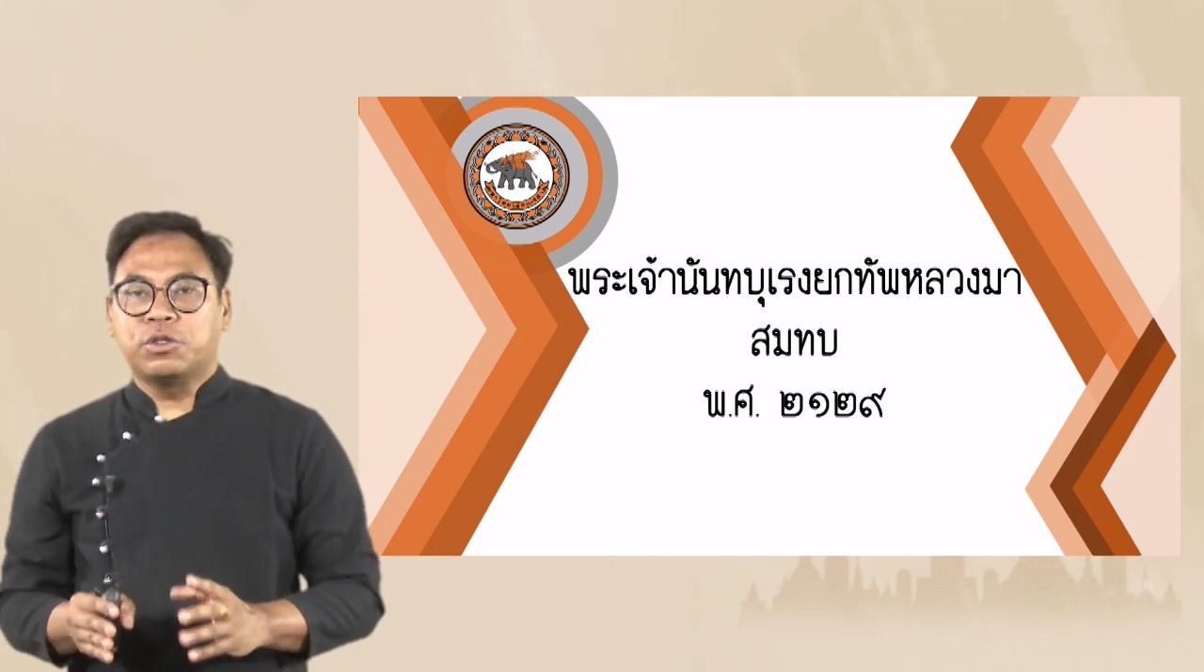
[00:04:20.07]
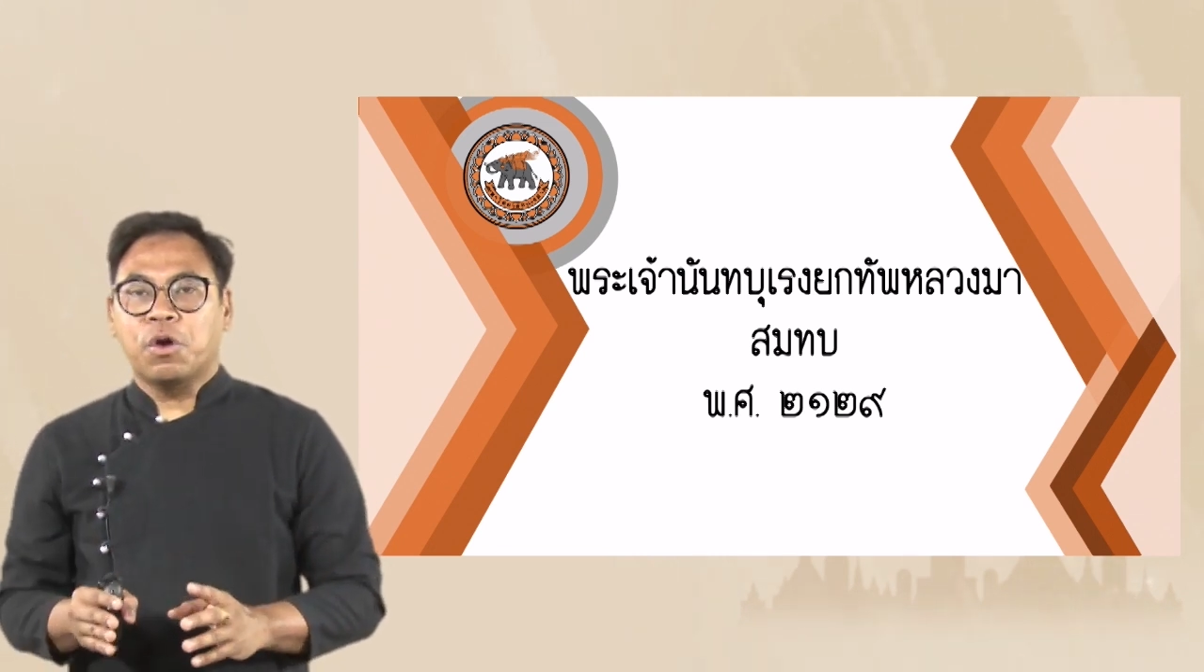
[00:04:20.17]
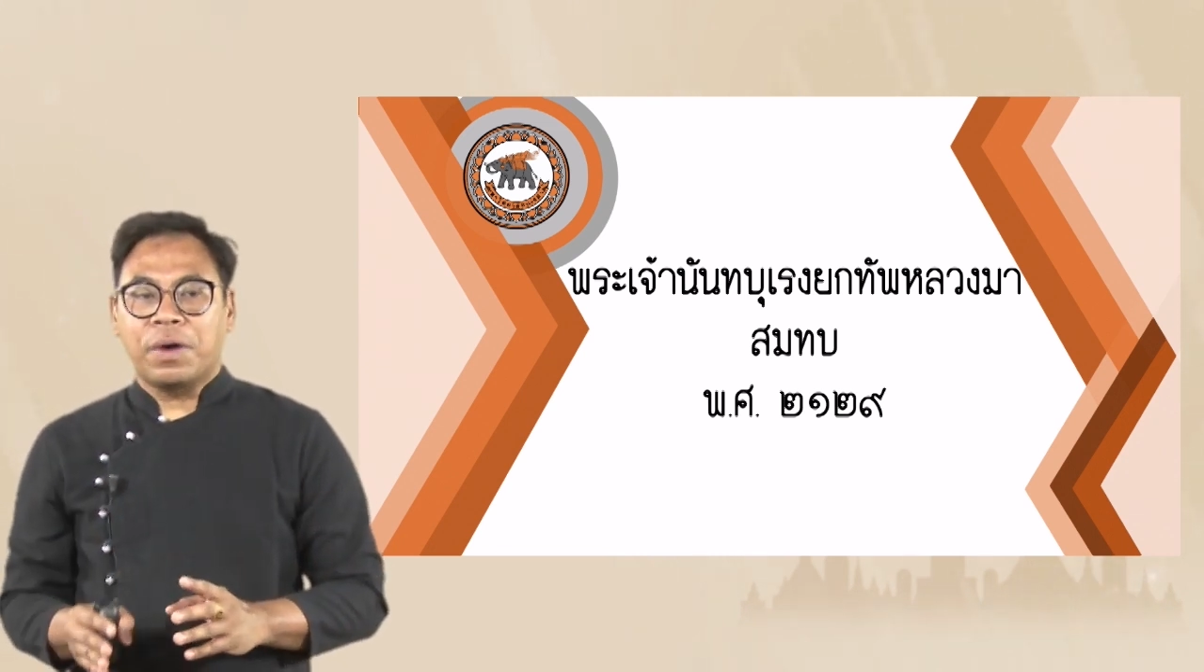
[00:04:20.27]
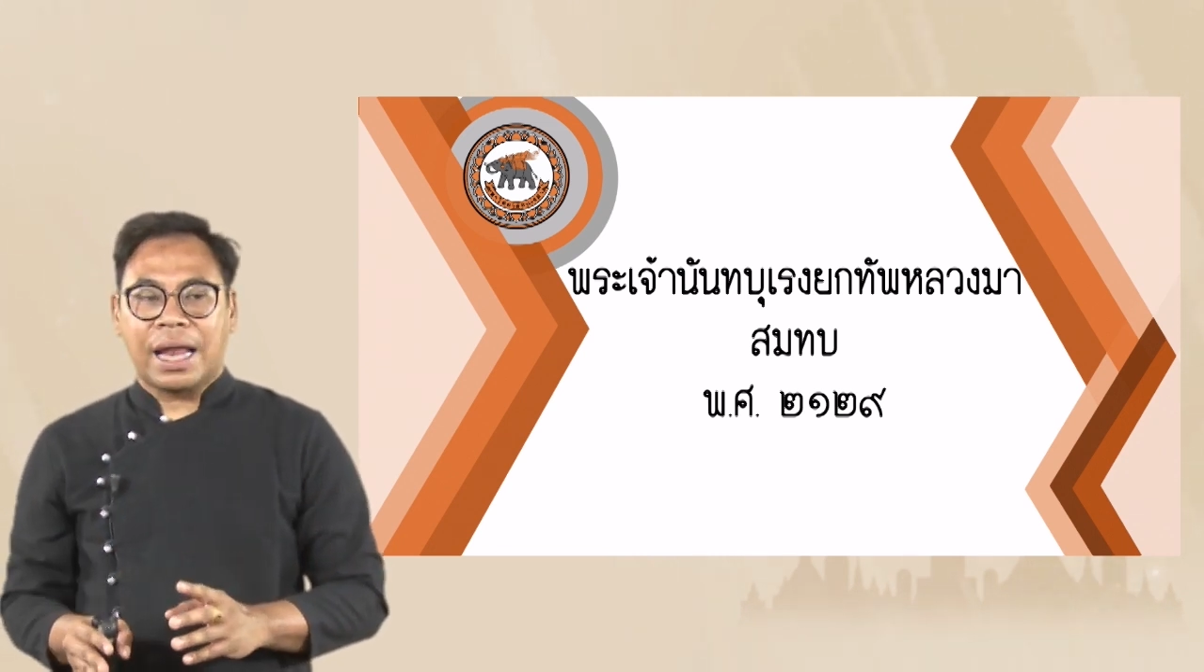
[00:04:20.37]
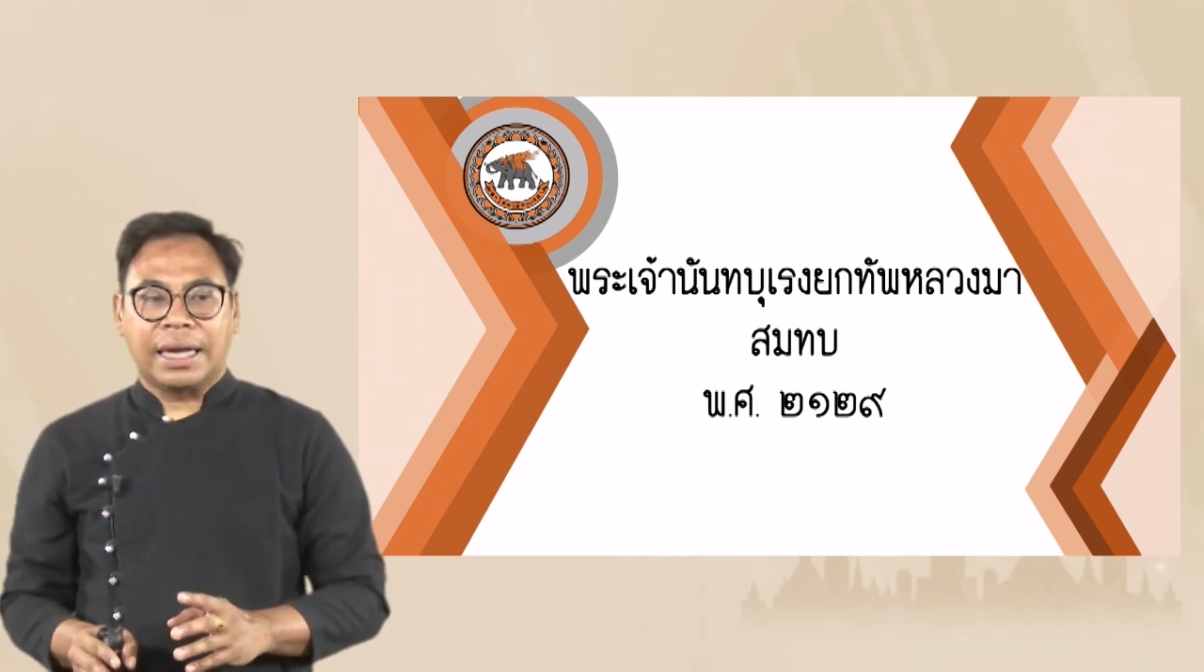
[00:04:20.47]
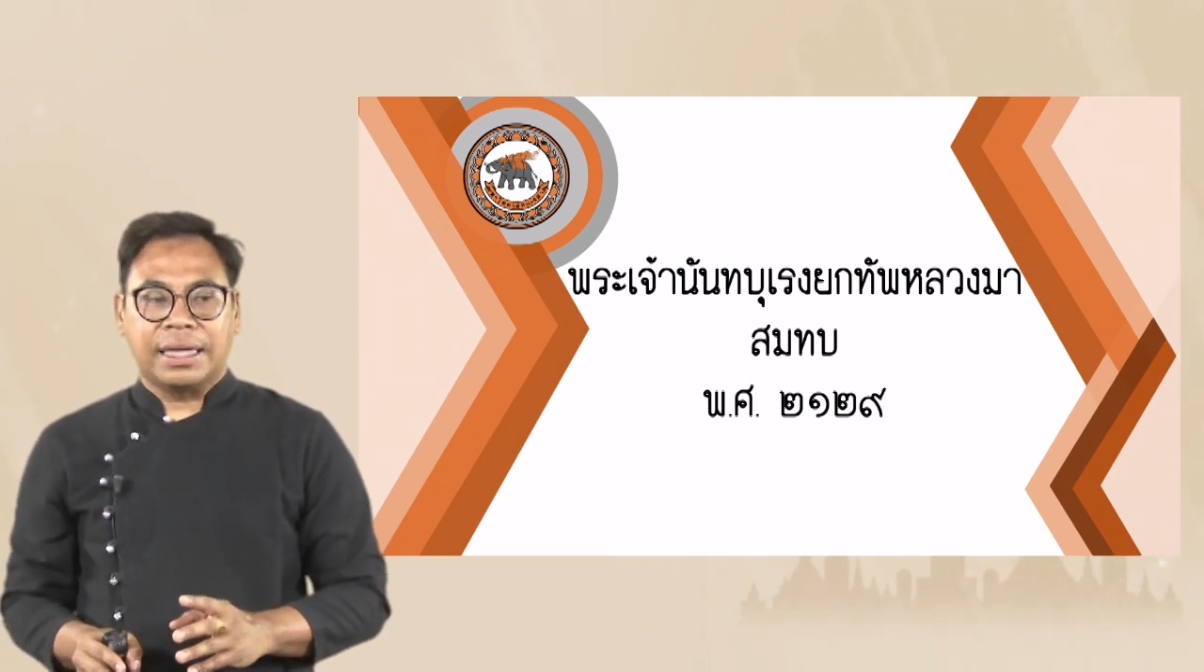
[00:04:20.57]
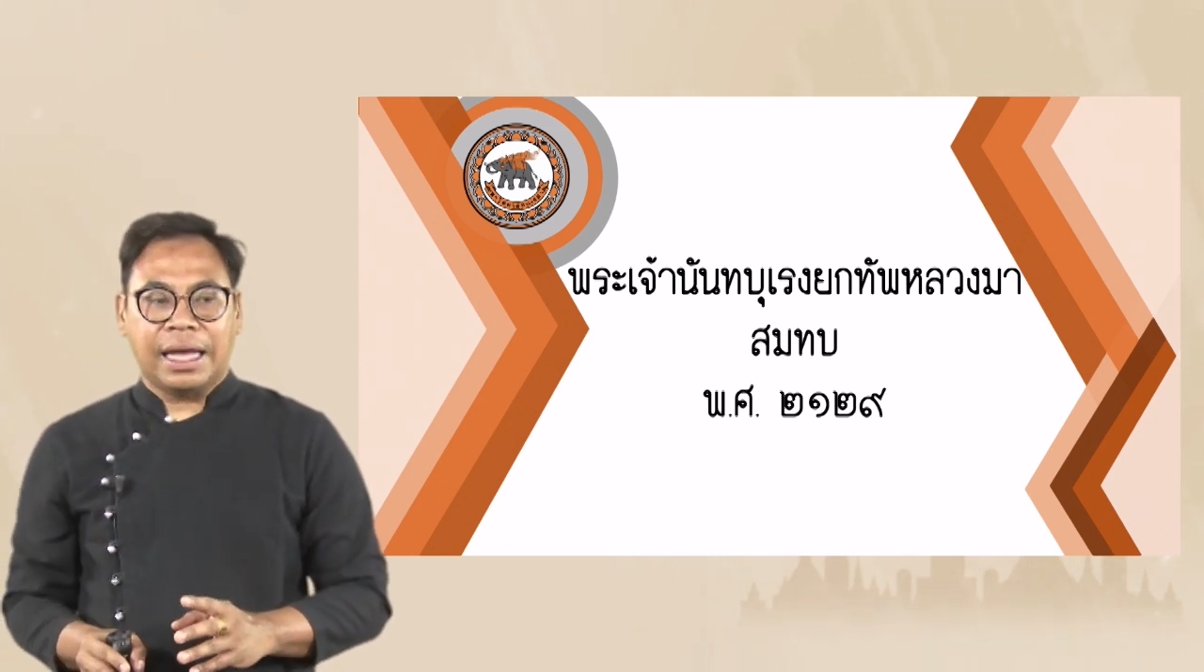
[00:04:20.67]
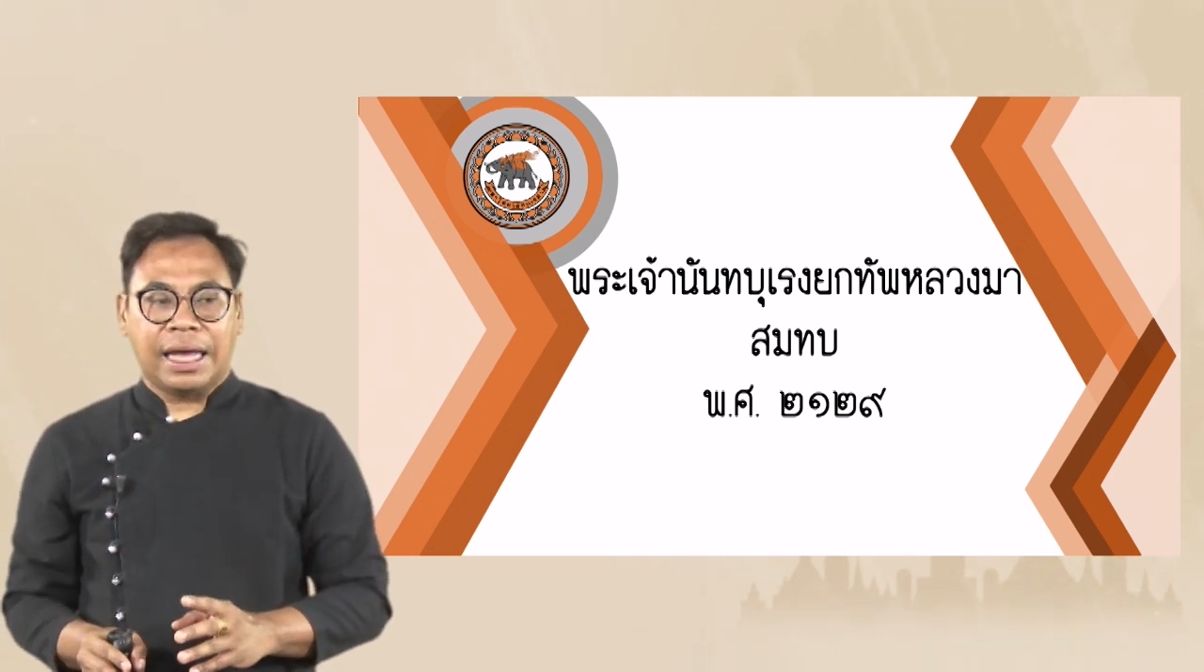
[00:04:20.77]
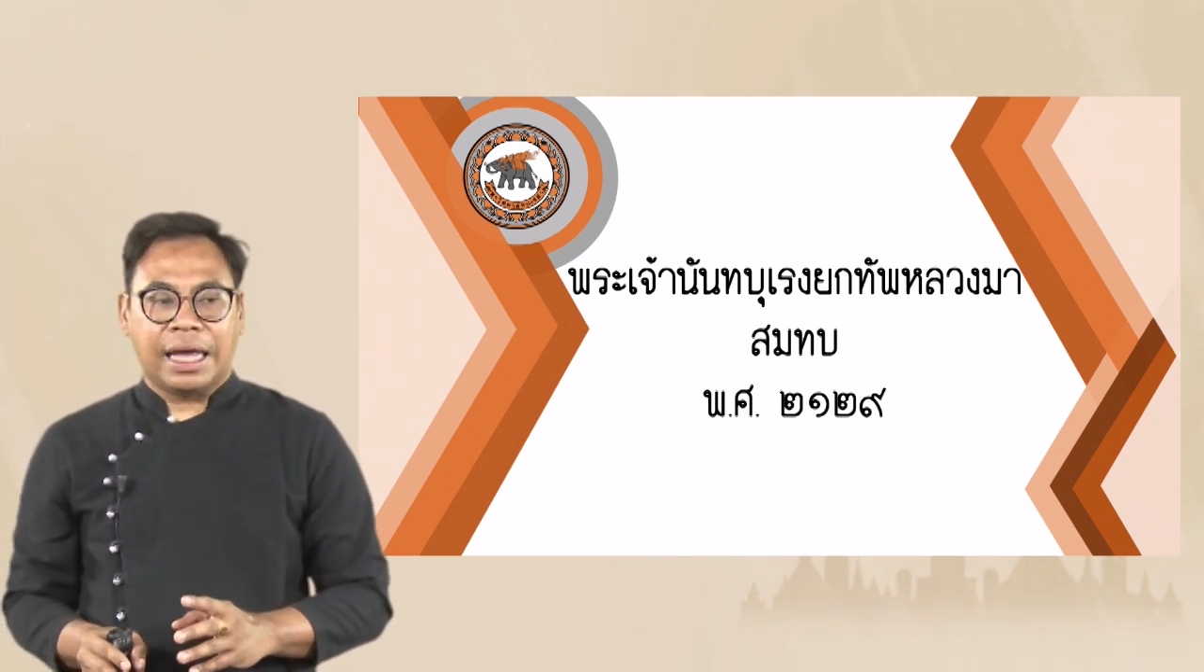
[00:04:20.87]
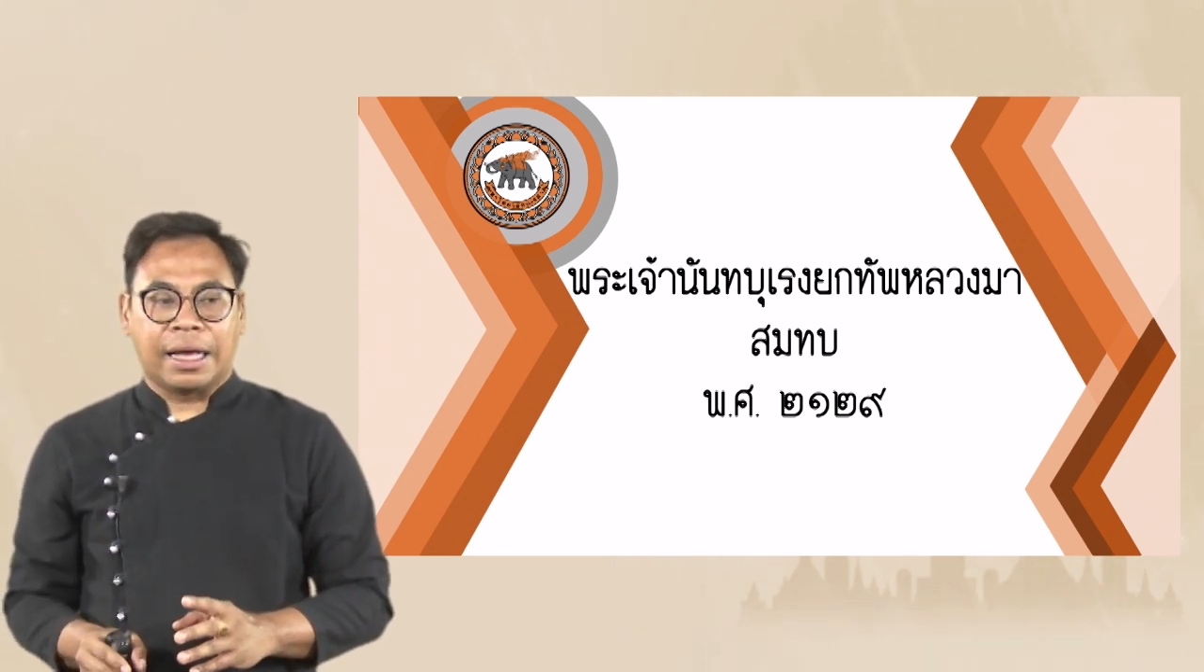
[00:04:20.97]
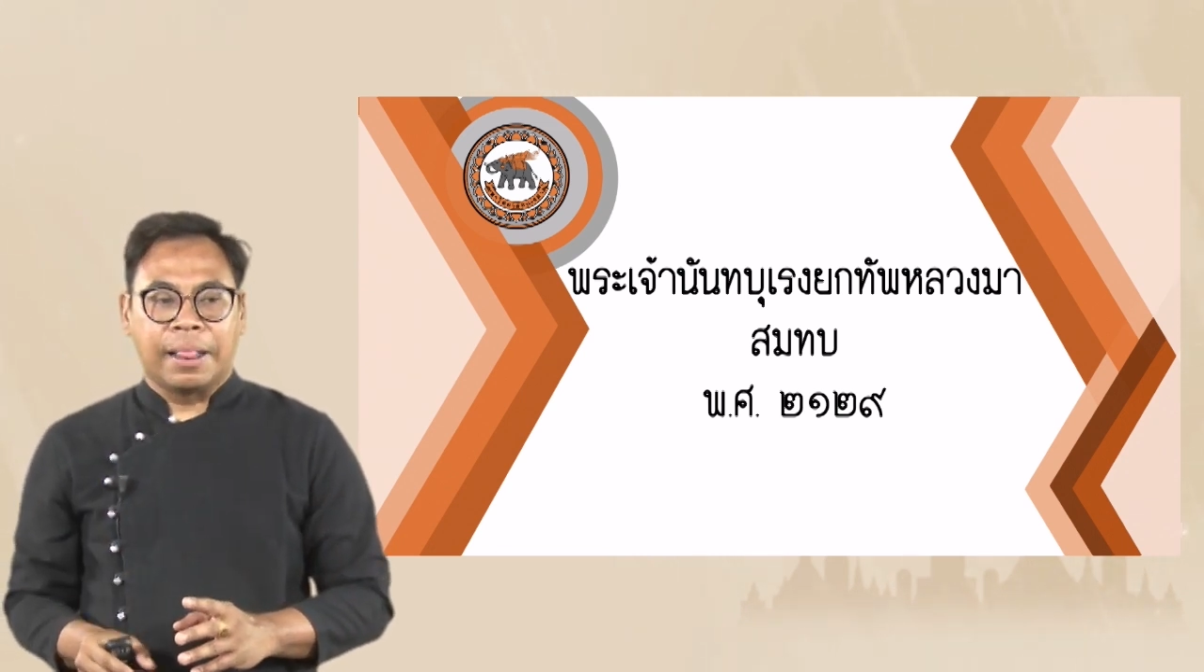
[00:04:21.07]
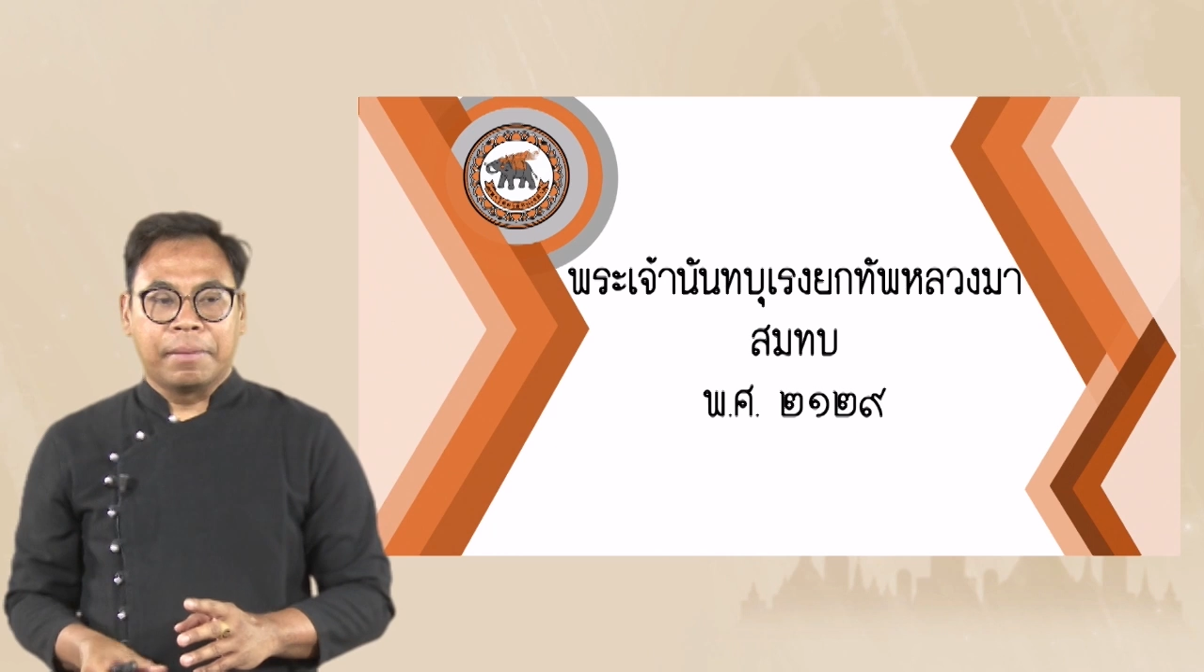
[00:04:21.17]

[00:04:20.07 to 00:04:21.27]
ช่วงเวลานี้เอง